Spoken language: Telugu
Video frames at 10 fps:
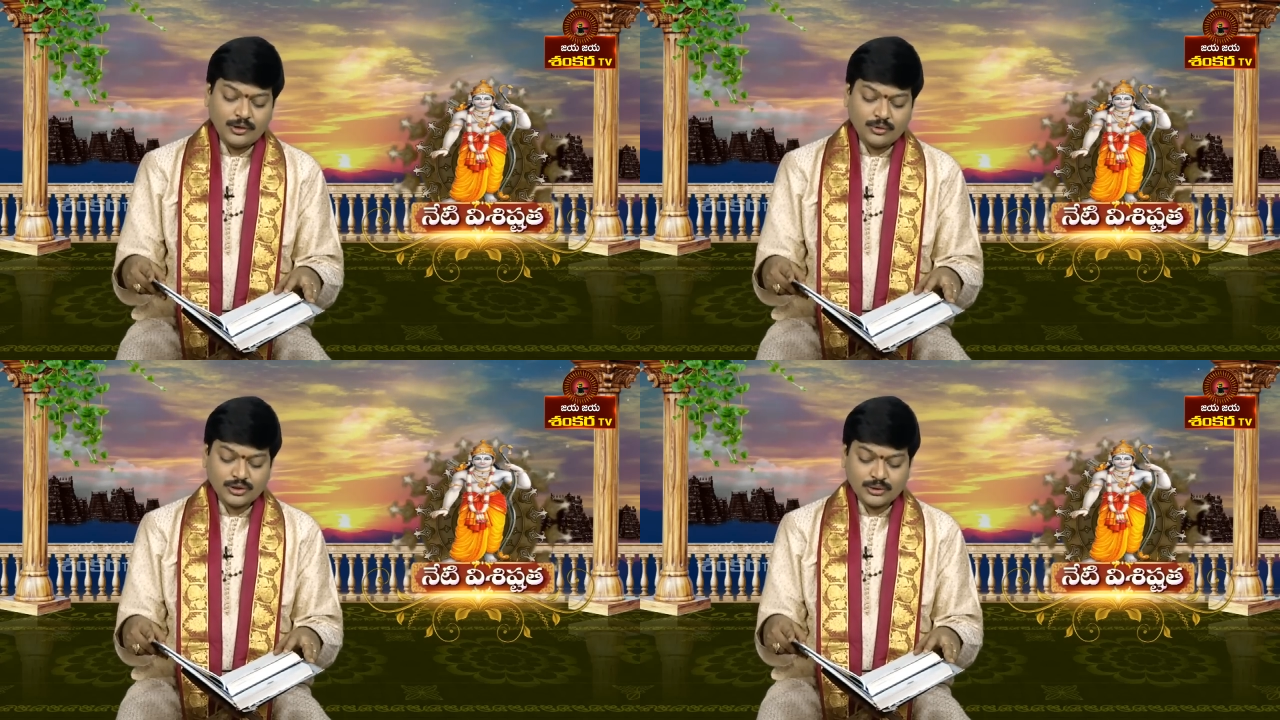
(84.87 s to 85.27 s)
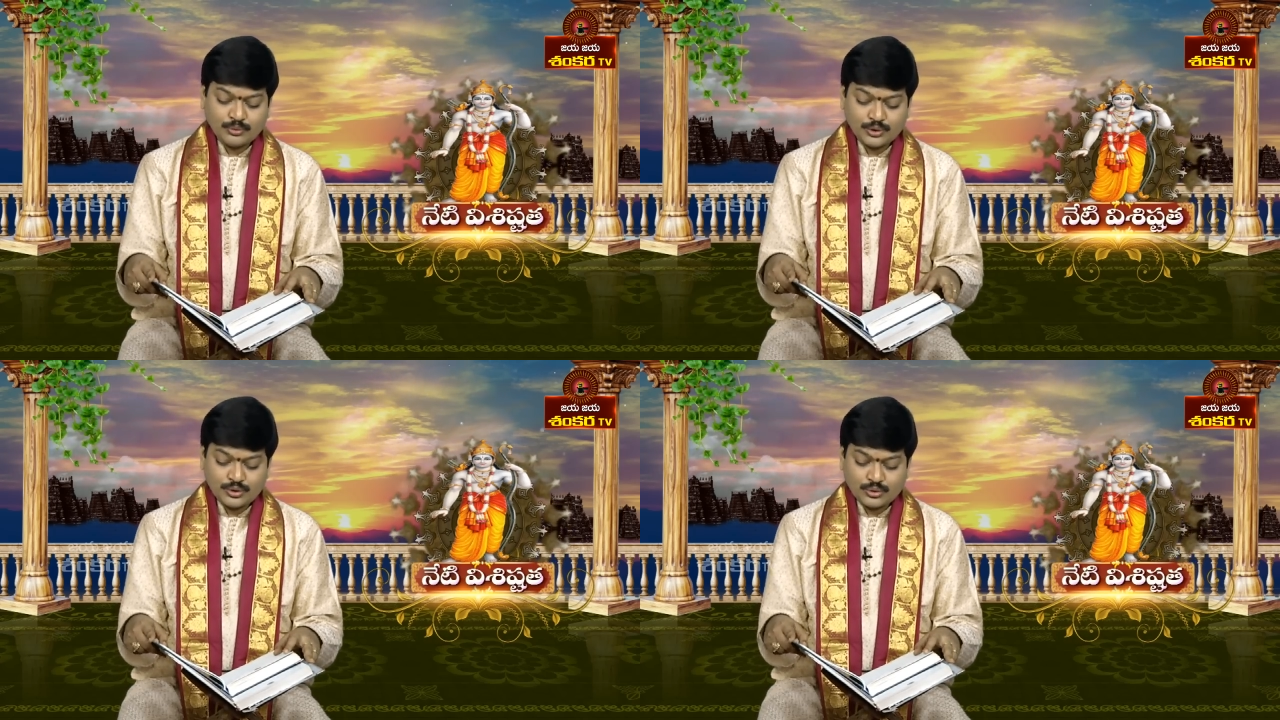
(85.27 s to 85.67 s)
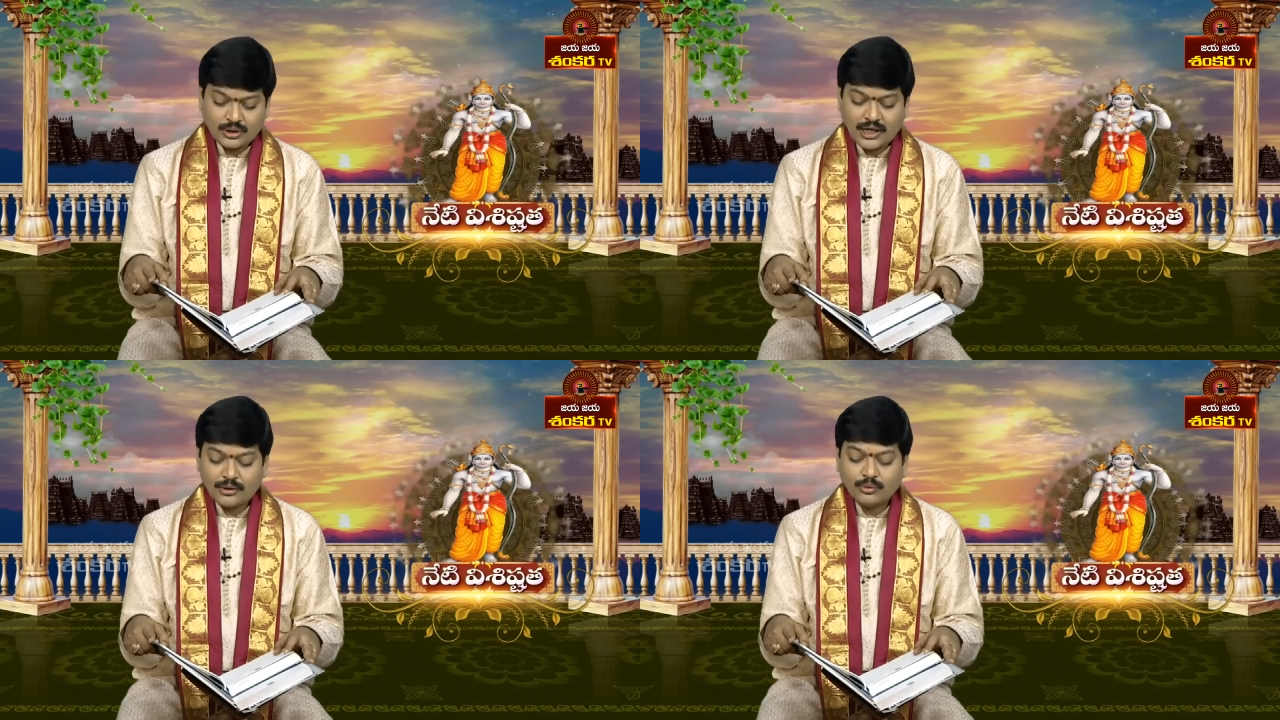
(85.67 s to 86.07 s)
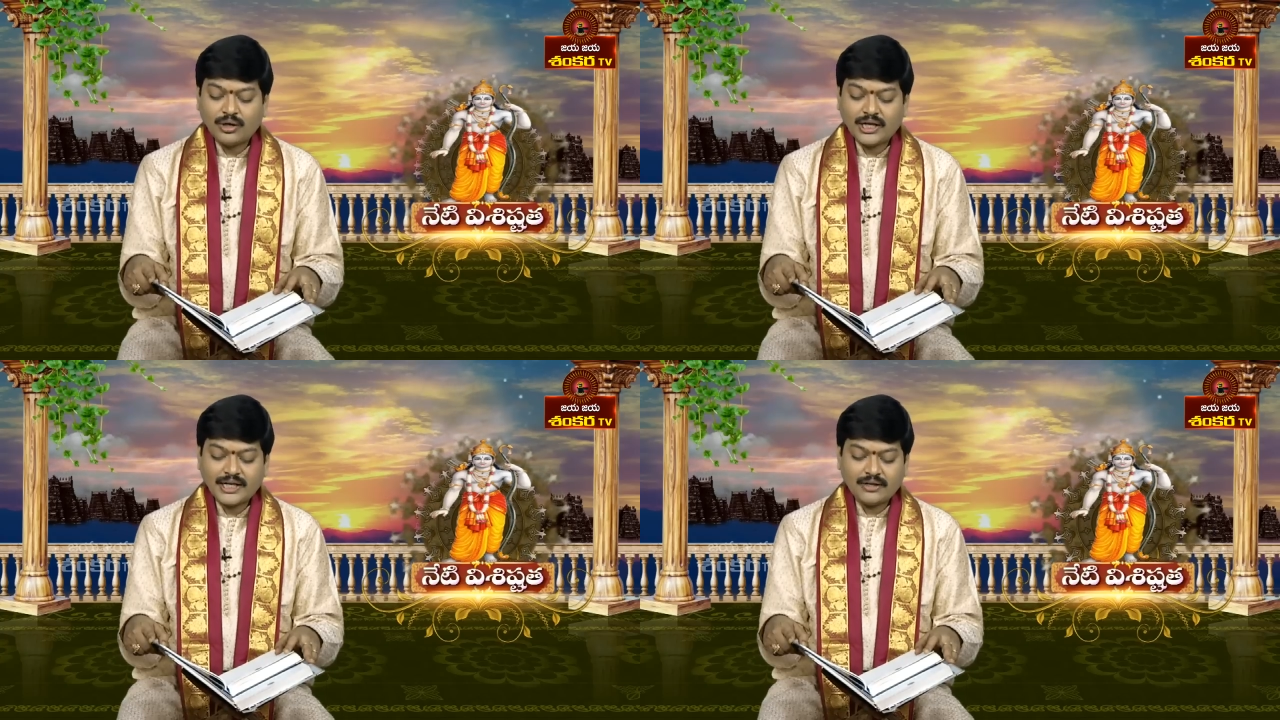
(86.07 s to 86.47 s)
ఈ రోజున పూజిస్తున్నాను
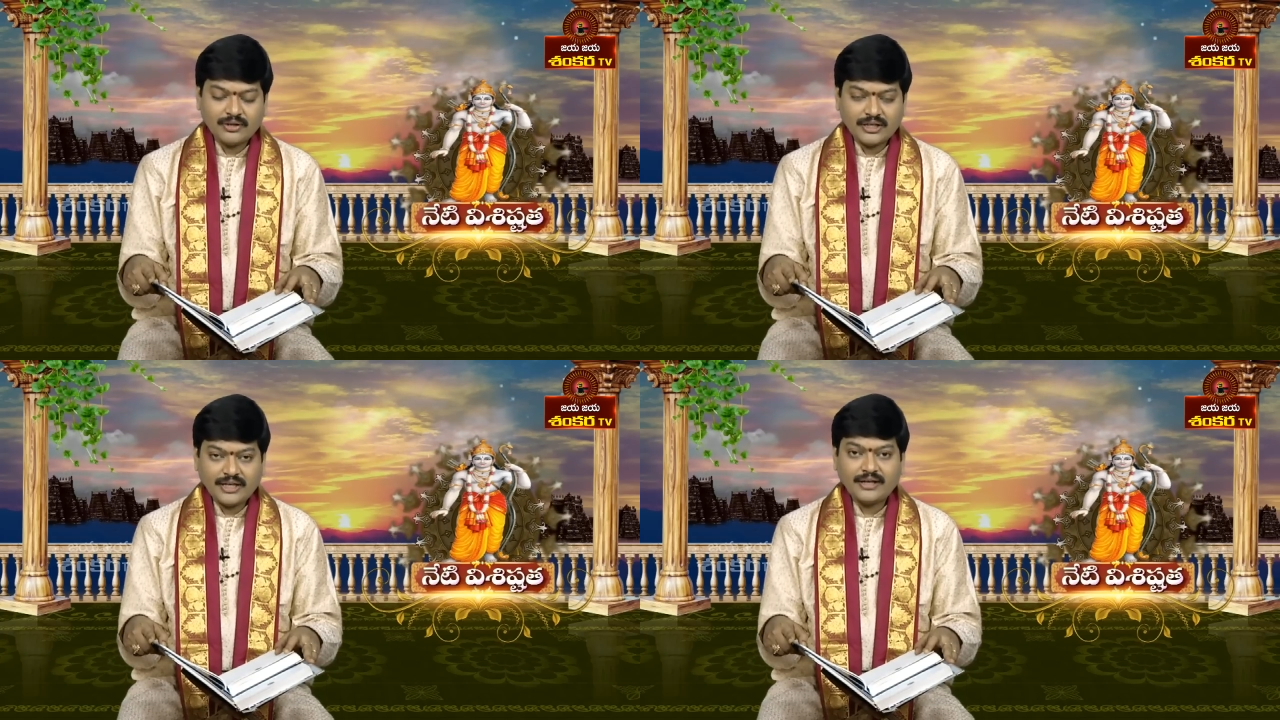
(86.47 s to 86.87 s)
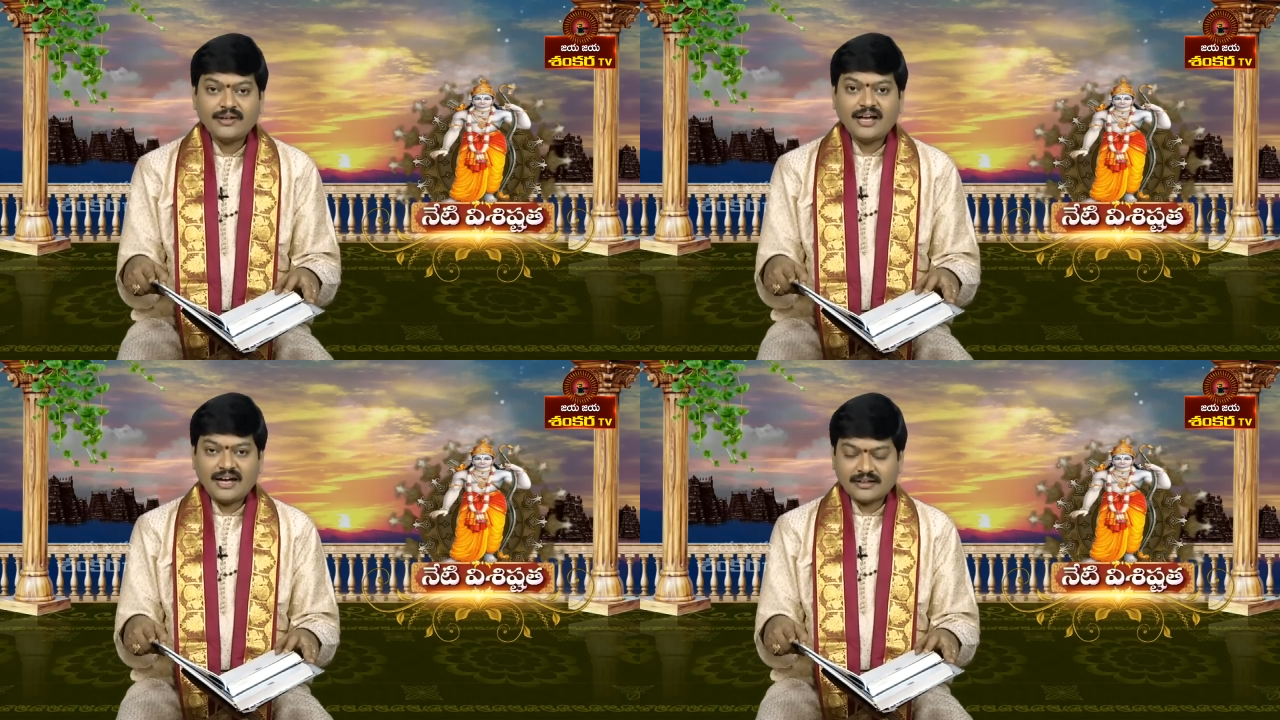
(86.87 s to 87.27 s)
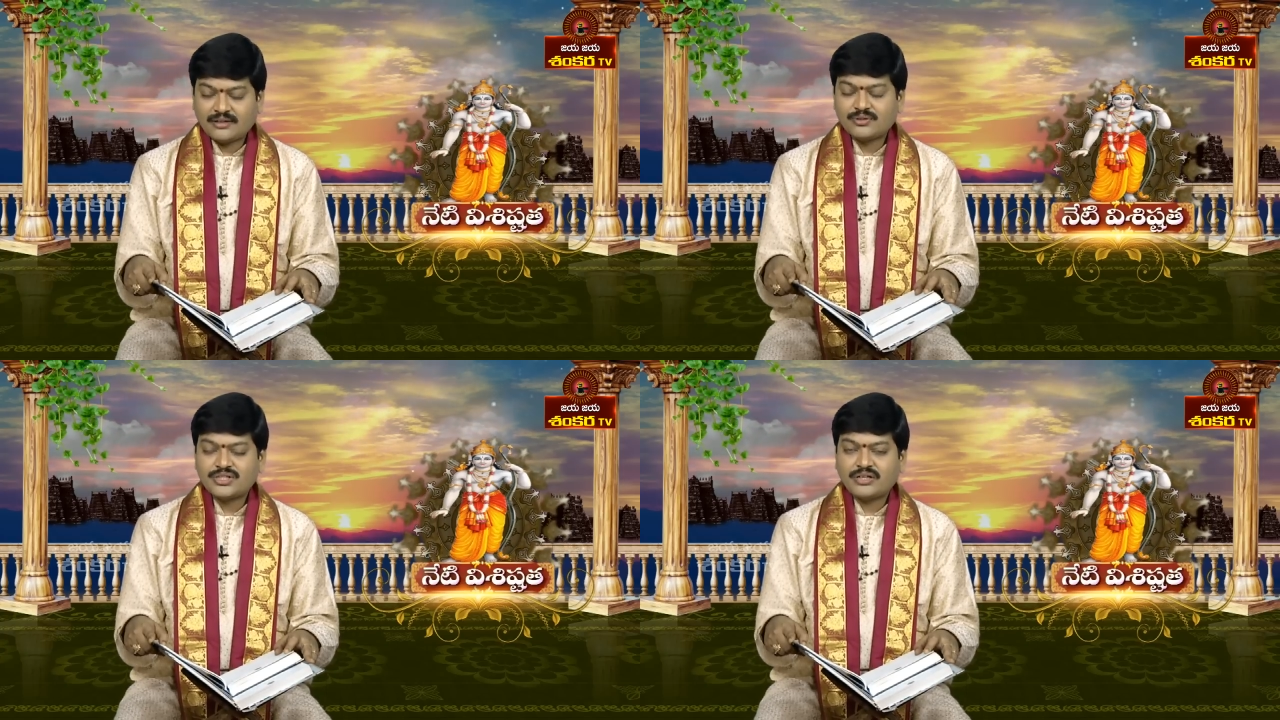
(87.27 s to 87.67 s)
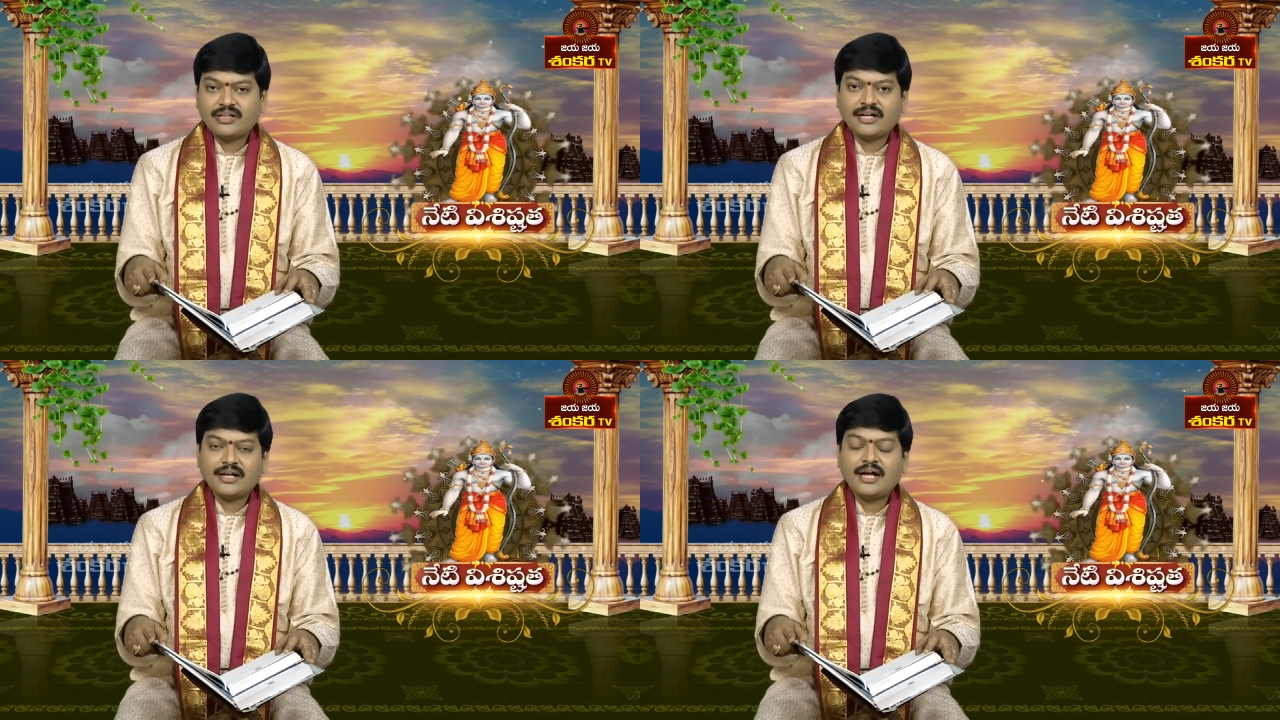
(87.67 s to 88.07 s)
అనేటువంటి అర్థం వచ్చే
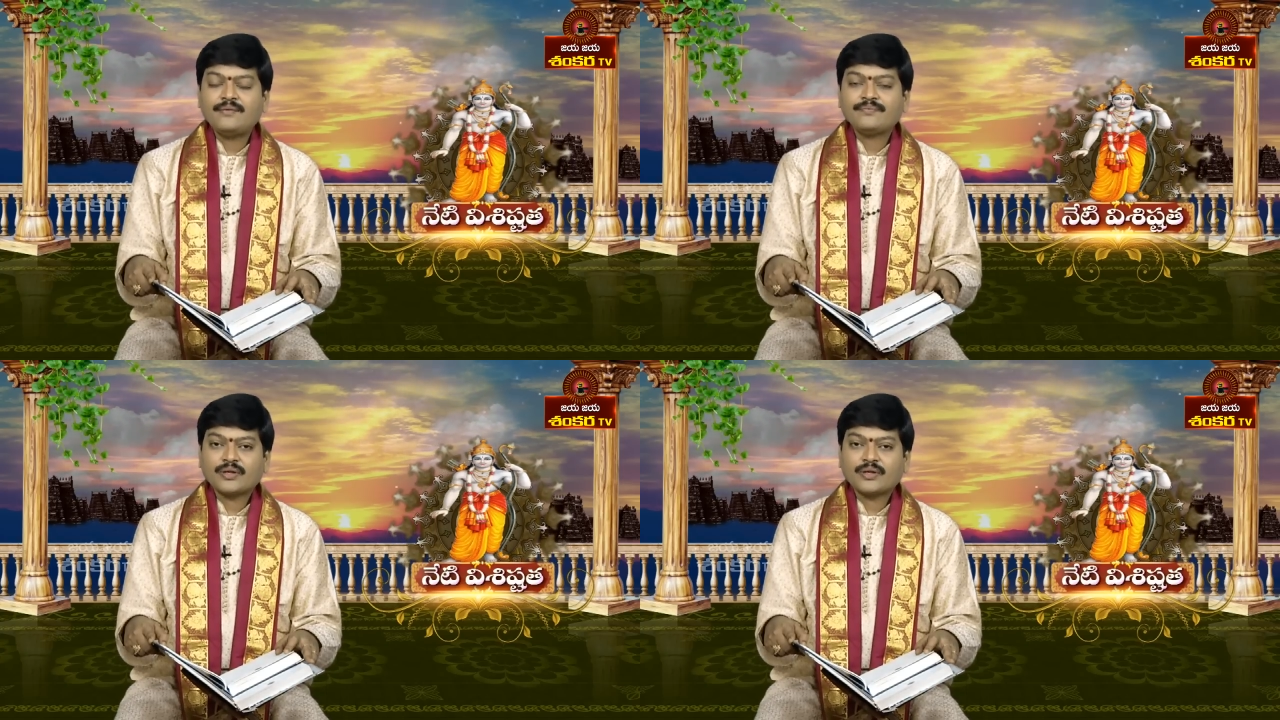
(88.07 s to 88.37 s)
విధంగా